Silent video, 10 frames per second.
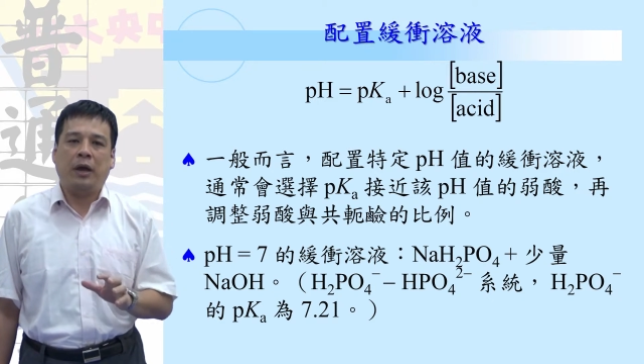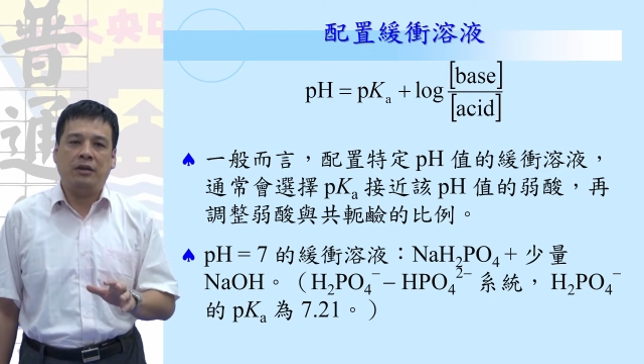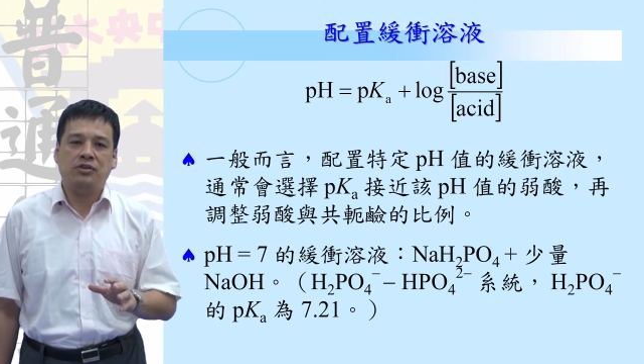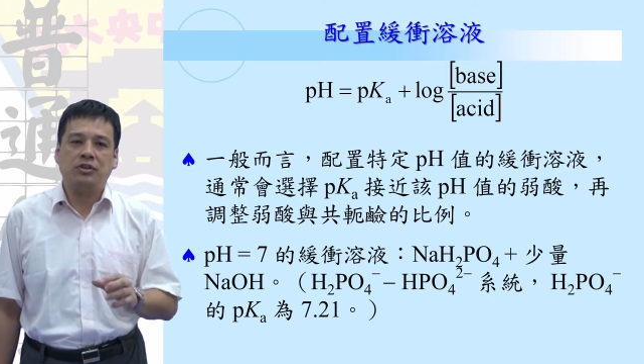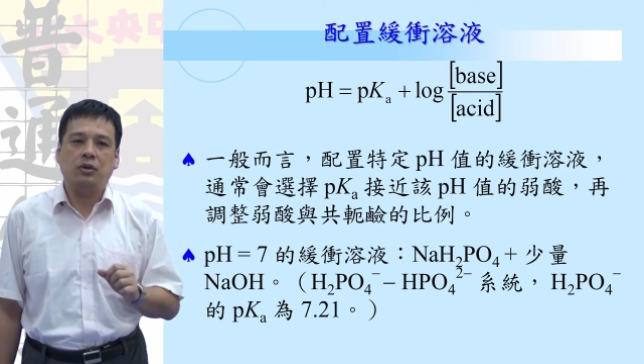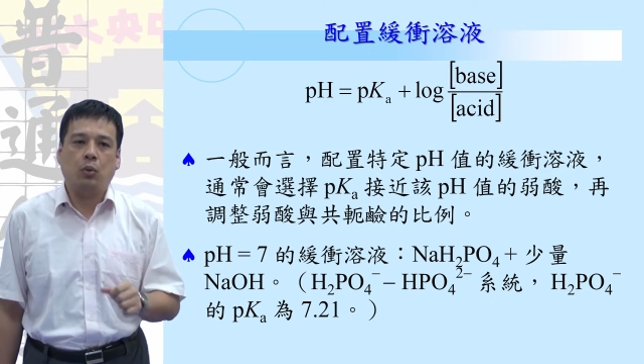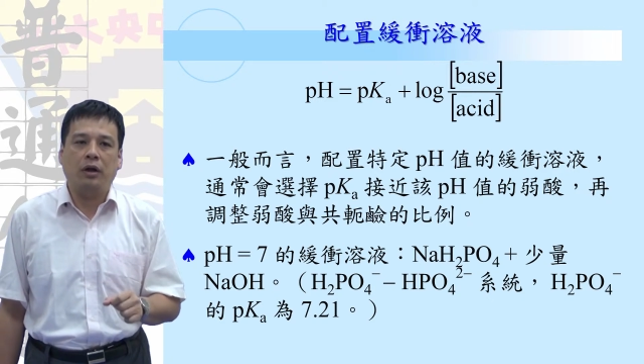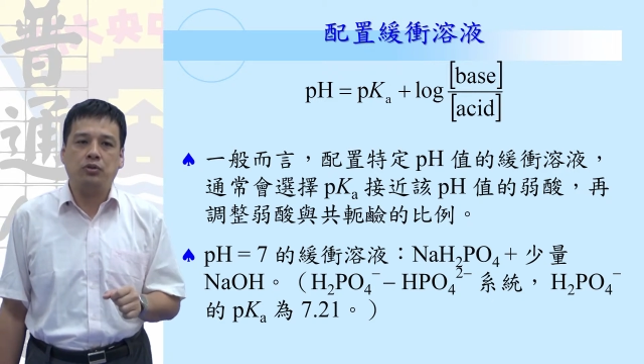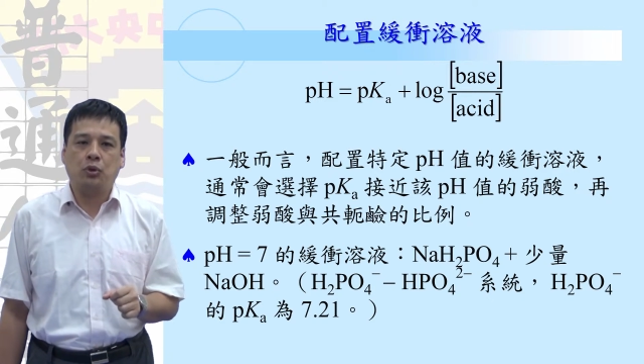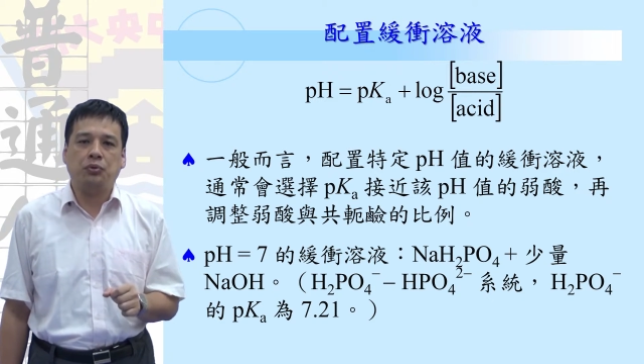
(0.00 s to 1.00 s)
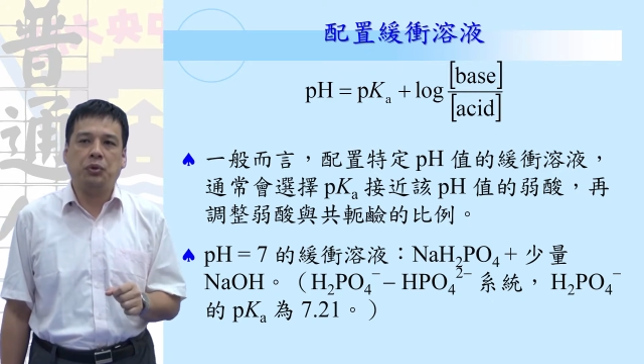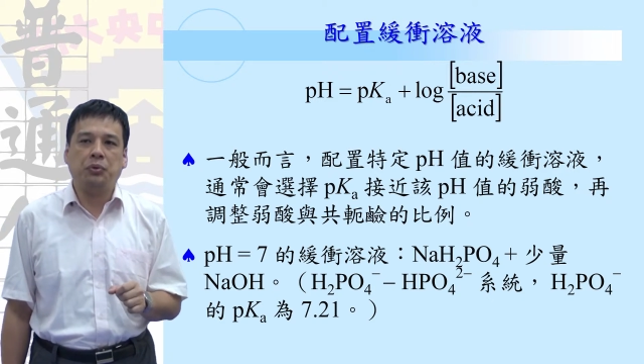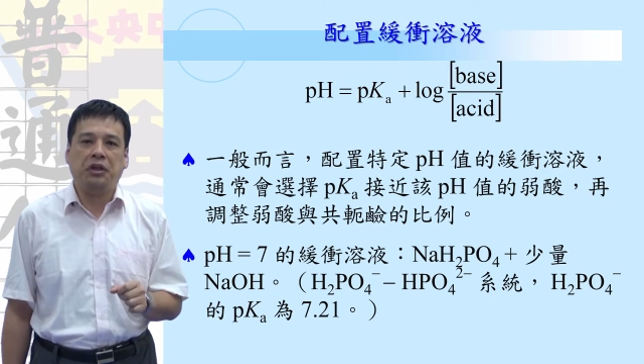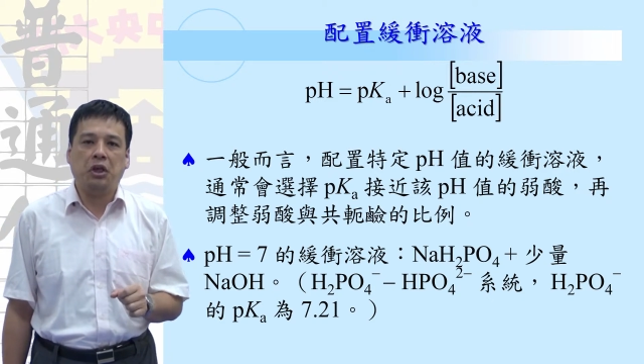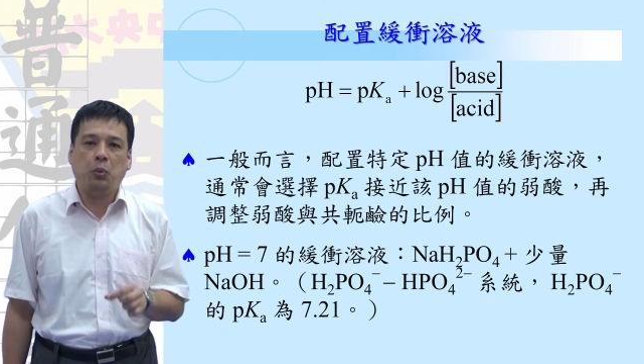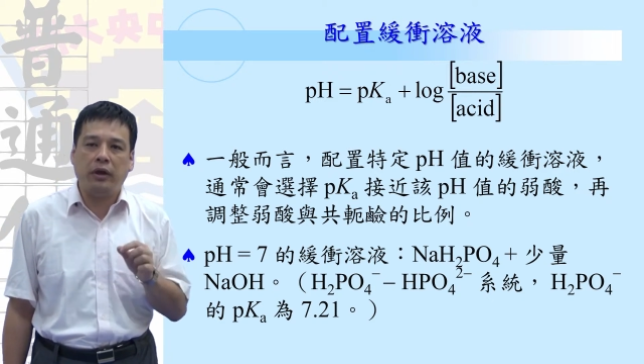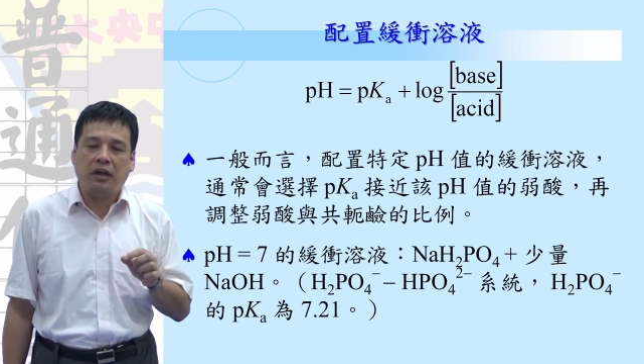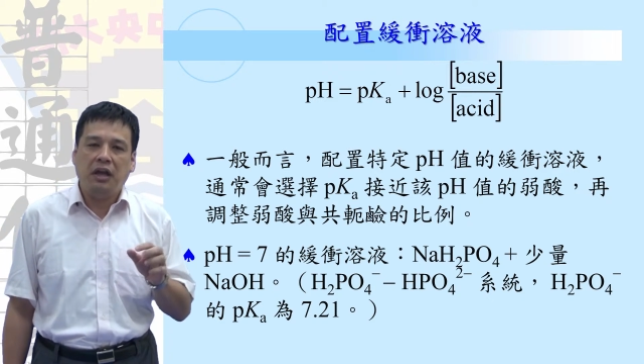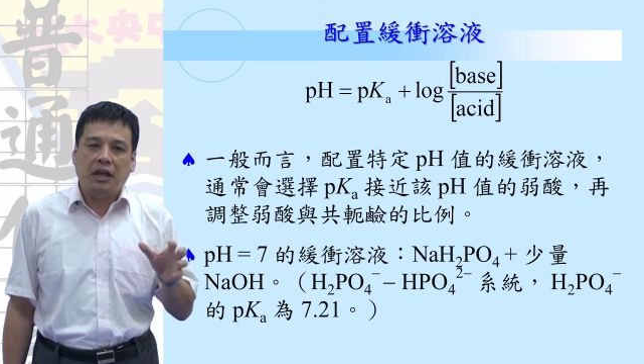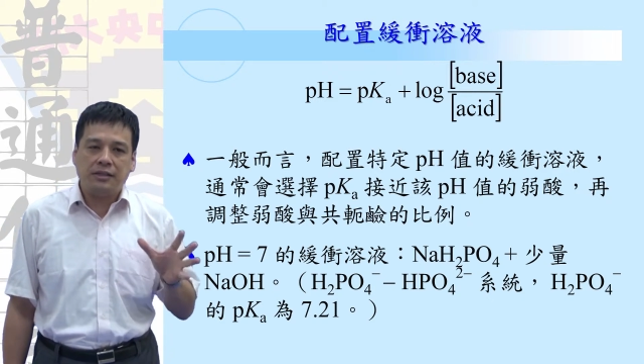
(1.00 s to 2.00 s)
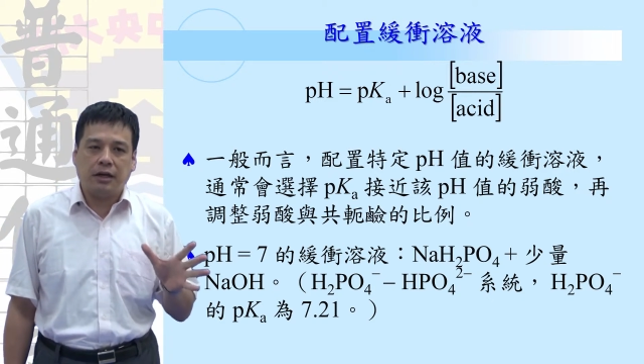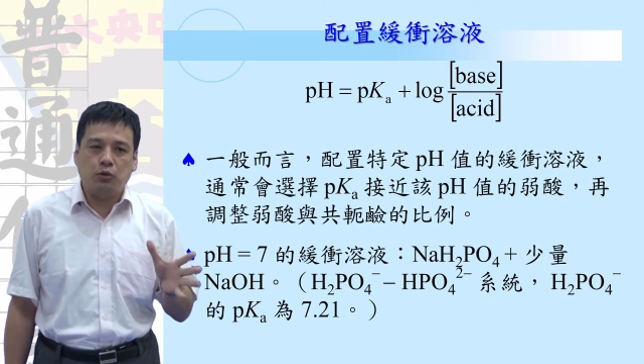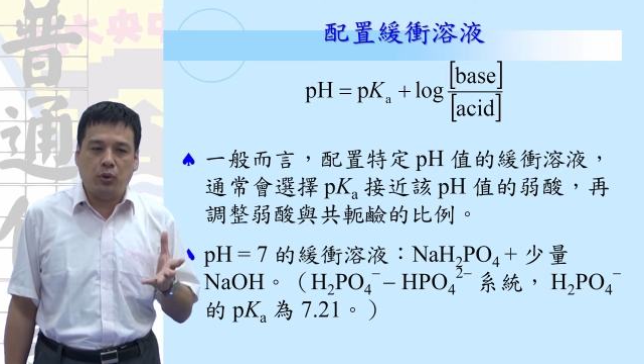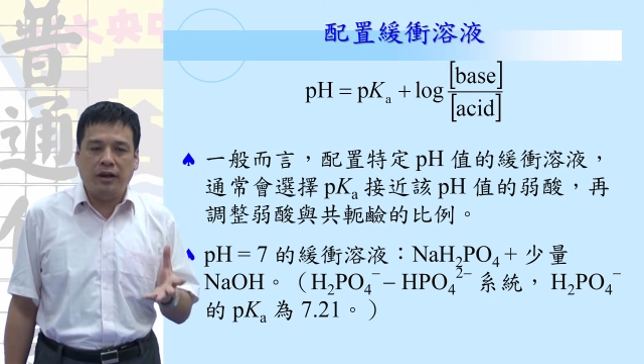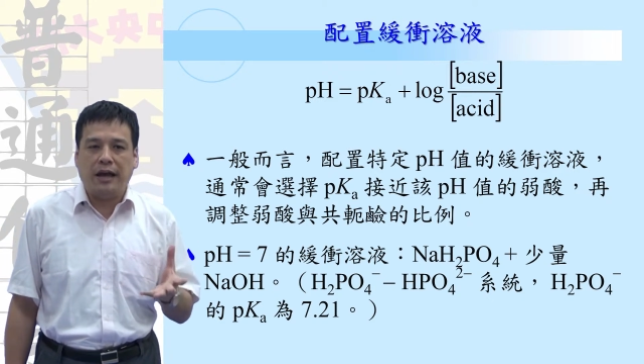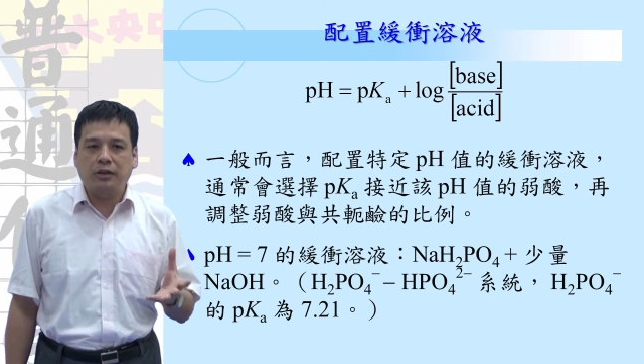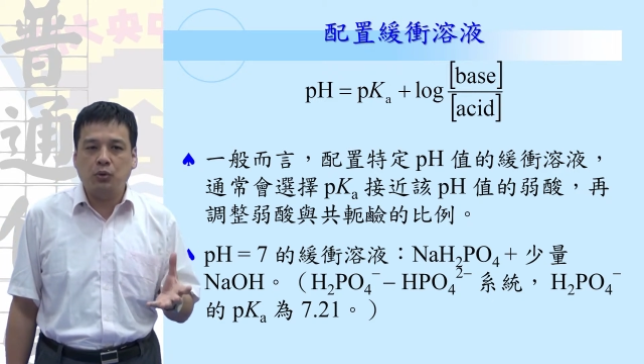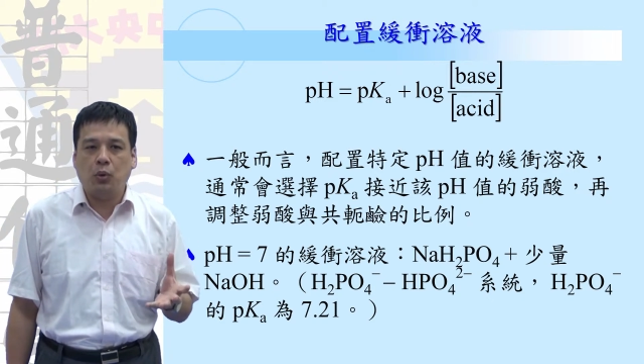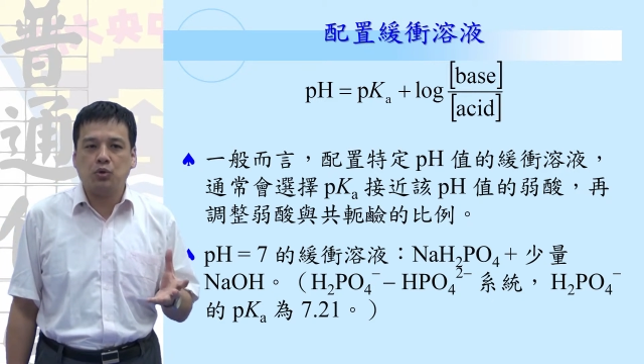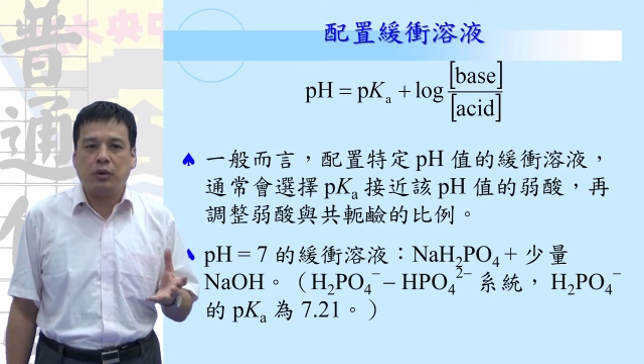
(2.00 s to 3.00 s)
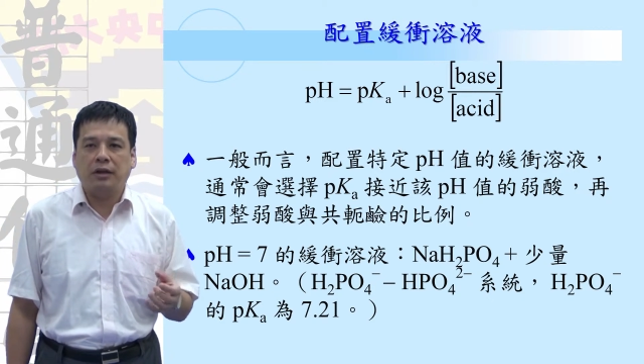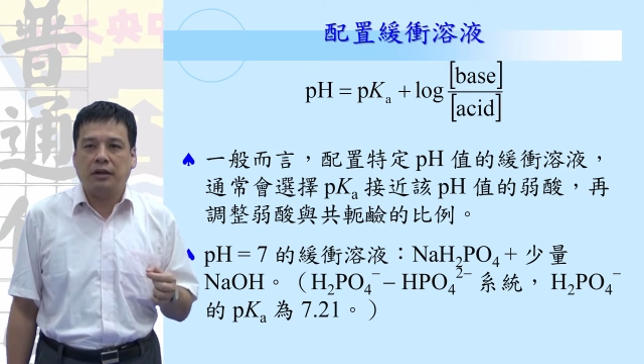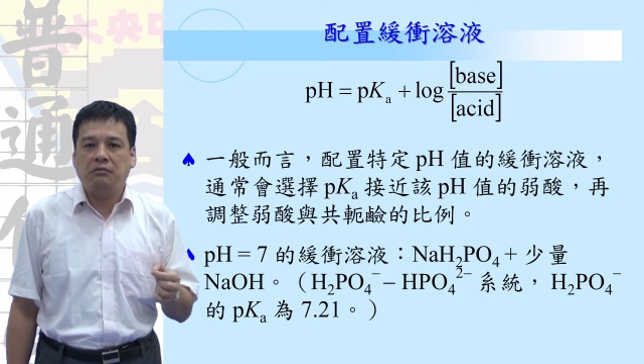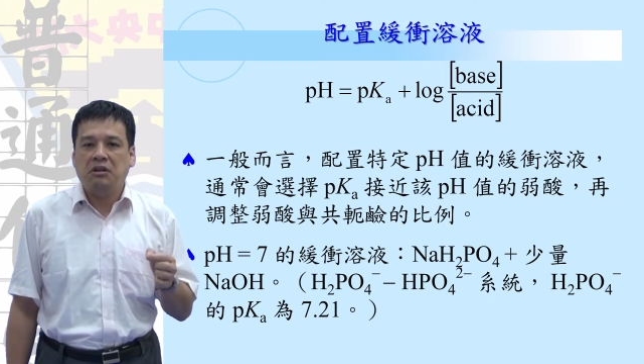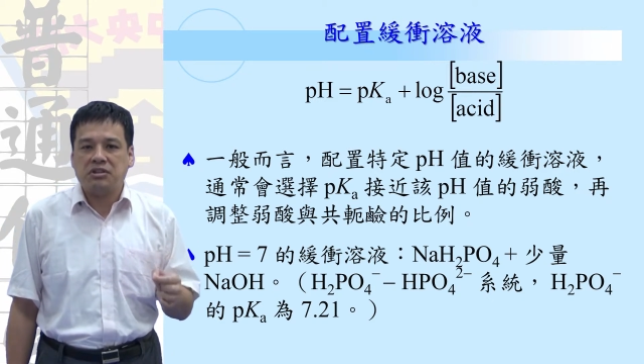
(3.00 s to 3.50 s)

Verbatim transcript: 配置缓冲容易，因为这个原来的弱酸跟